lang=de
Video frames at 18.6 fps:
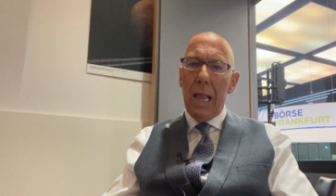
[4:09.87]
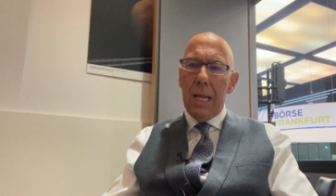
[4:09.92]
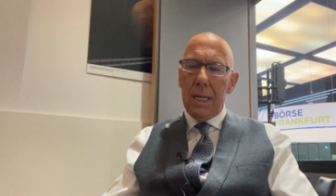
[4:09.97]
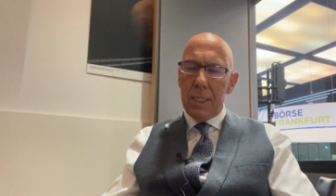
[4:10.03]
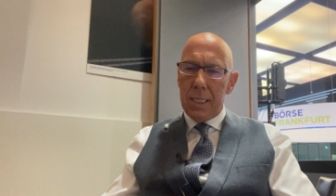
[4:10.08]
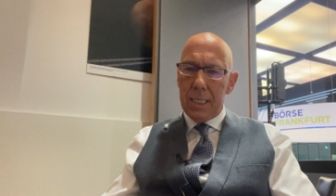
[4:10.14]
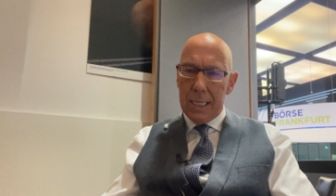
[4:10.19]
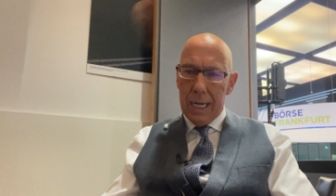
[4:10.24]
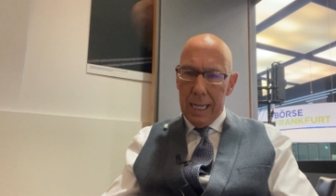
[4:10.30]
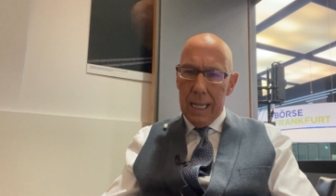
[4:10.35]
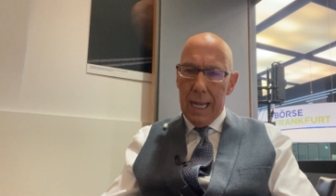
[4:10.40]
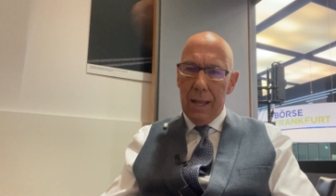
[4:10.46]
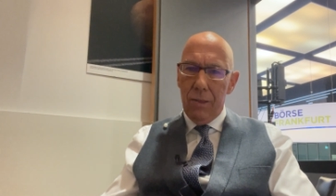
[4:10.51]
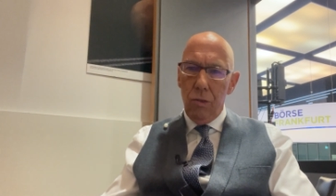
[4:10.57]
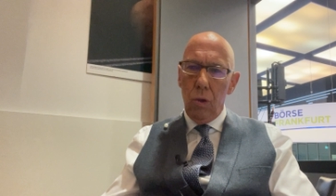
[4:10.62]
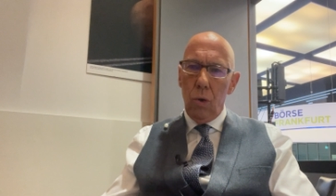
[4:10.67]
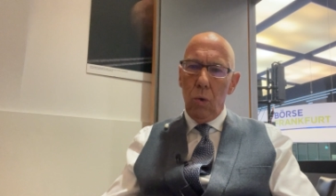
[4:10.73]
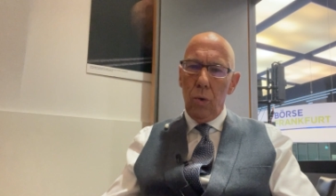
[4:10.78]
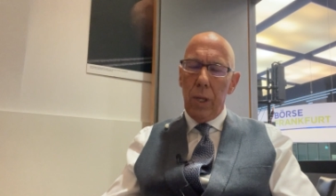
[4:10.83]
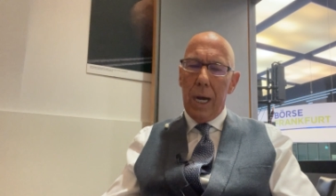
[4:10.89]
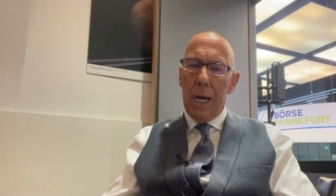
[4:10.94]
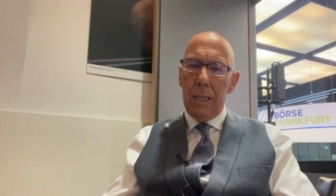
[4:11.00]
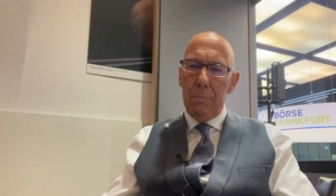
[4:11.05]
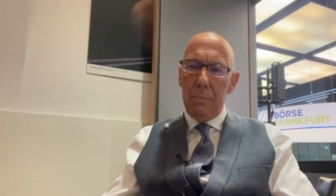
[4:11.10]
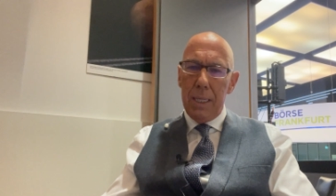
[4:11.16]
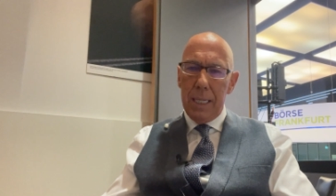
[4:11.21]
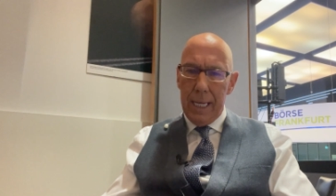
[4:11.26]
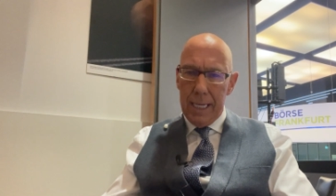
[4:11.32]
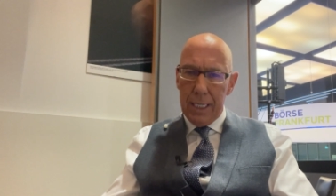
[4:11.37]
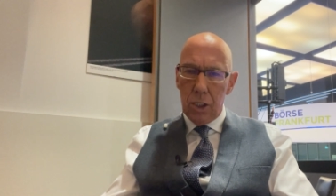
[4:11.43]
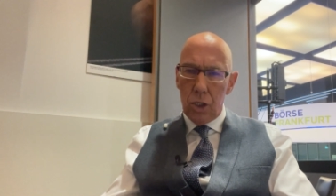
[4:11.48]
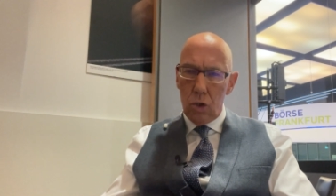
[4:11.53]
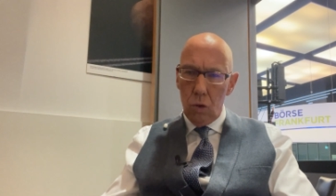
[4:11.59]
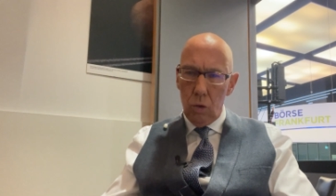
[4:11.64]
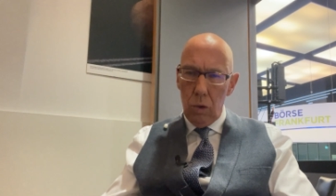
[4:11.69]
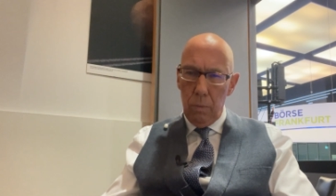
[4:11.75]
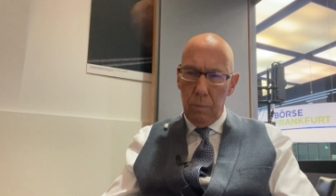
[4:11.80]
Zalando. Da hat man
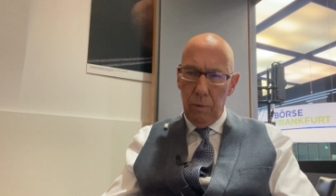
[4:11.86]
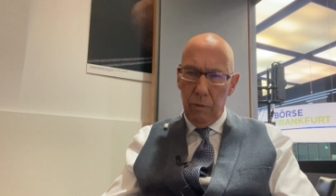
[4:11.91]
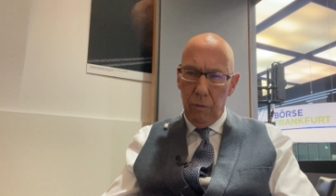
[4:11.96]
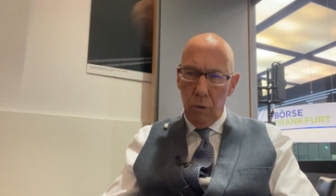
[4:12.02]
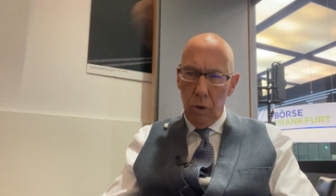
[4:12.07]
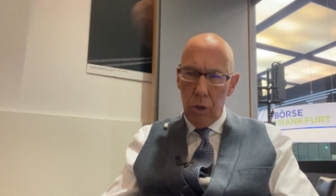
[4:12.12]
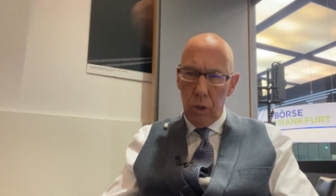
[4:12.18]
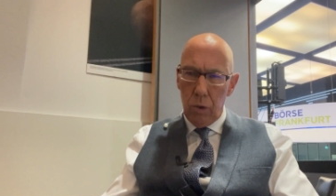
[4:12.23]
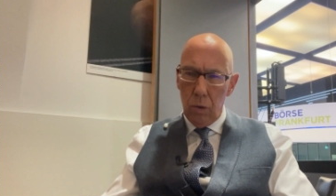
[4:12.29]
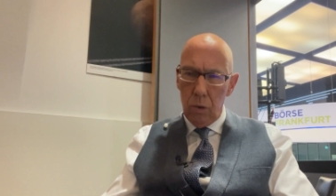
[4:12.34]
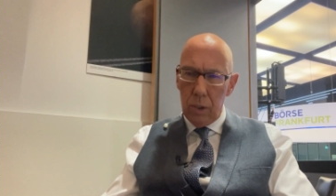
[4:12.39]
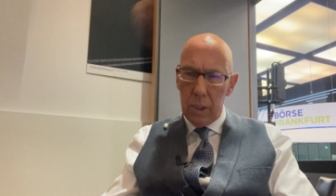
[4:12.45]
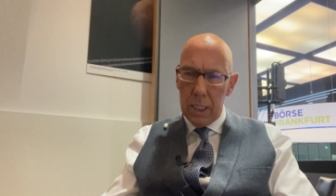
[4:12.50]
Ängste und Befürchtungen,